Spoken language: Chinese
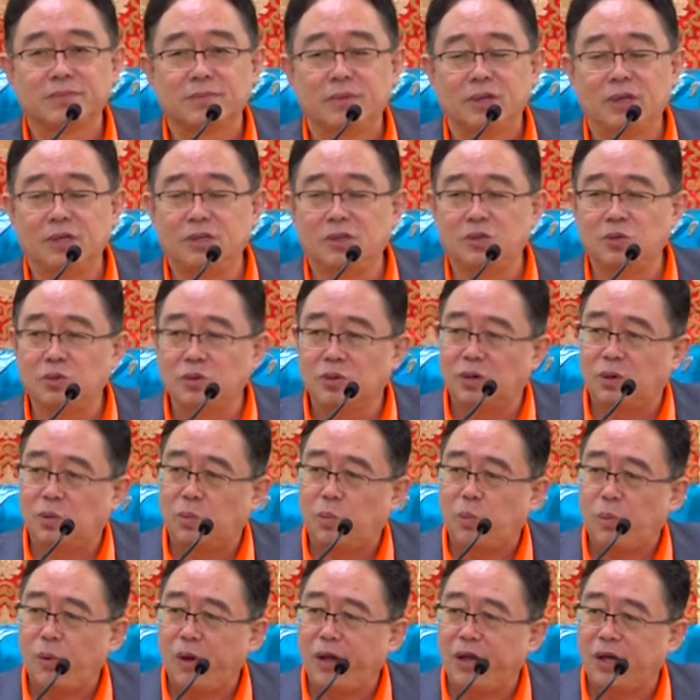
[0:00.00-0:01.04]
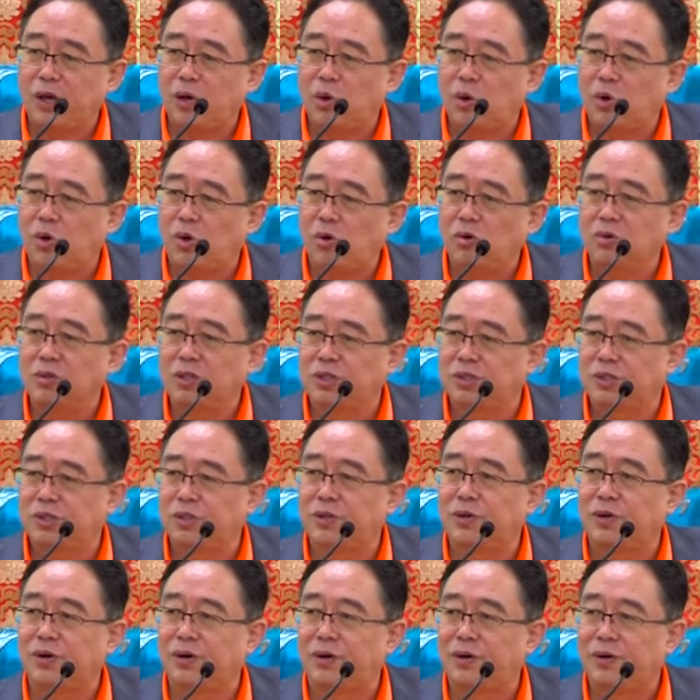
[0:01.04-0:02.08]
你如果胃空的
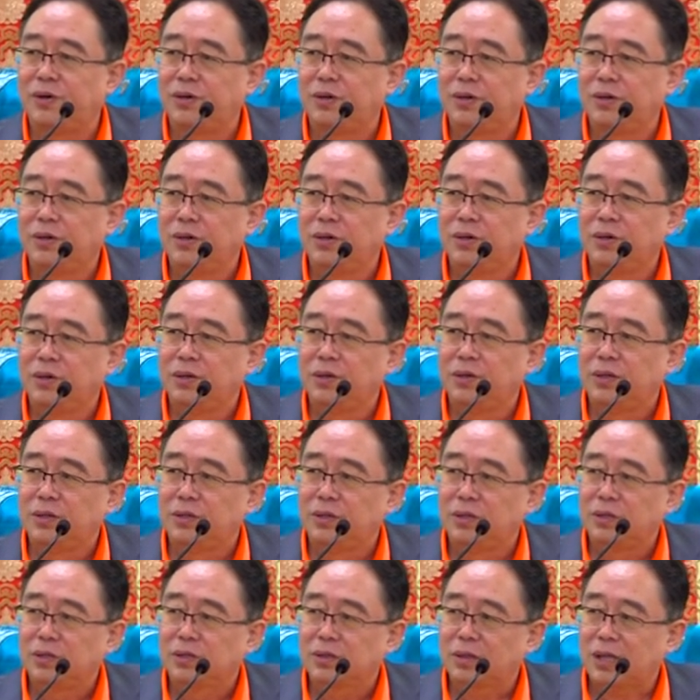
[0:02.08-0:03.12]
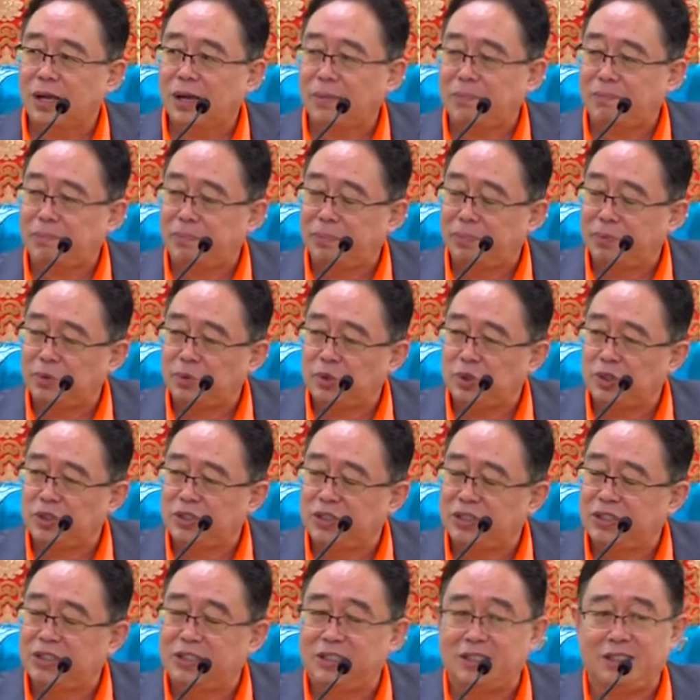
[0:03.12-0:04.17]
时候，他不
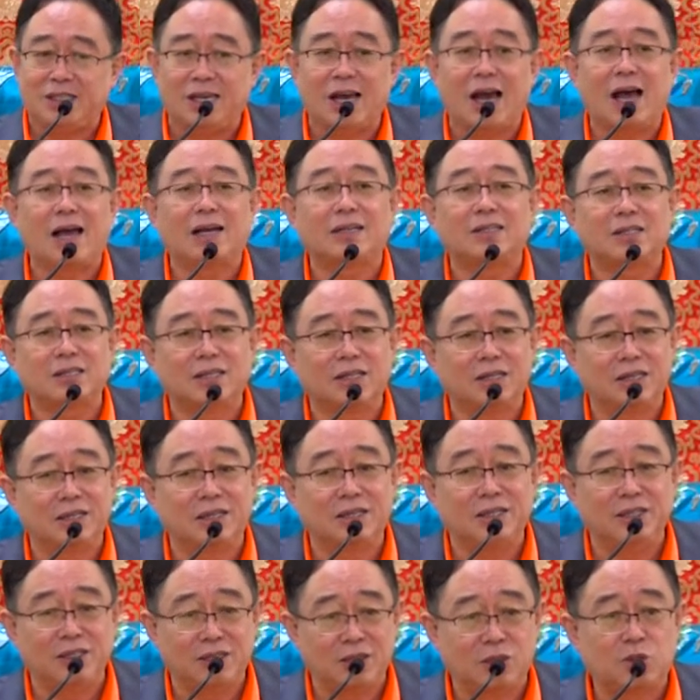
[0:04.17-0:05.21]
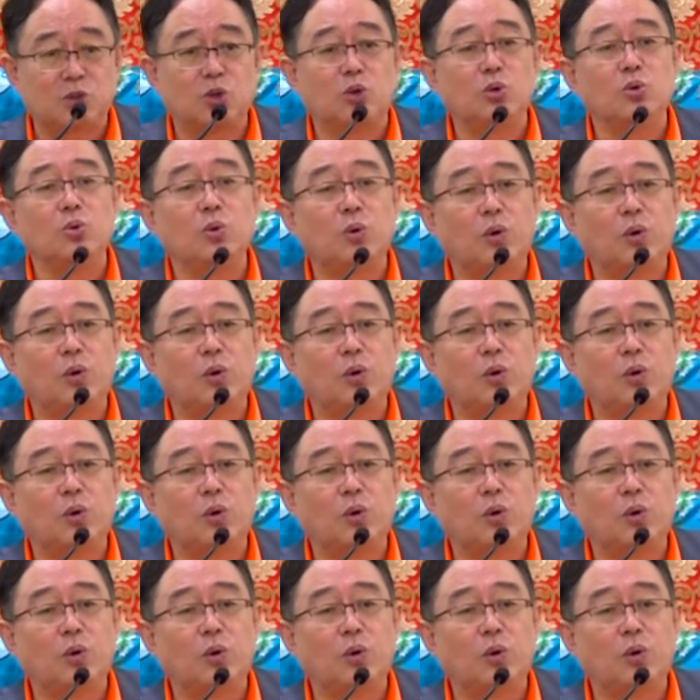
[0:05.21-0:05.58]
去挤压这个你的中